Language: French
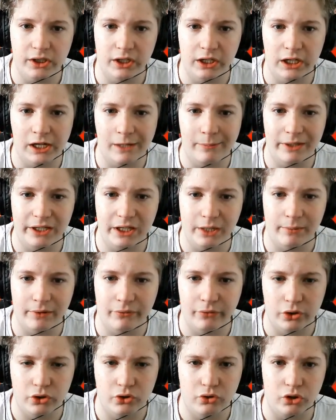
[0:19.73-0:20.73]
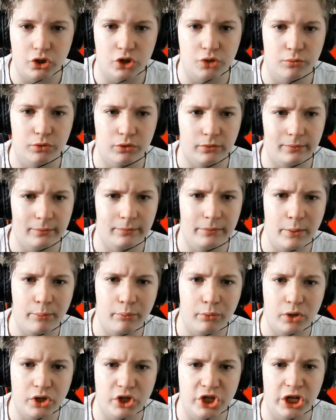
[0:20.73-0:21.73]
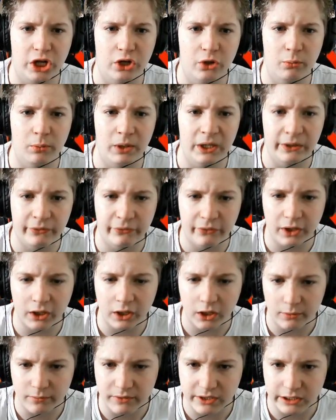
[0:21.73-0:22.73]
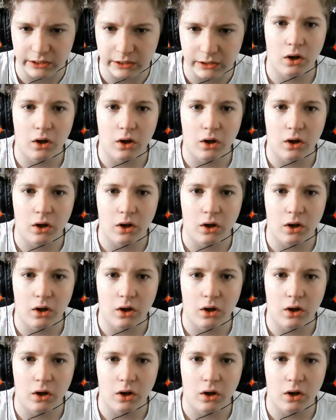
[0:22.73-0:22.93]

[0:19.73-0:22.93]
Et là-bas, il y a ma voiture. Je me demande bien pourquoi j'ai allumé les phares comme ça.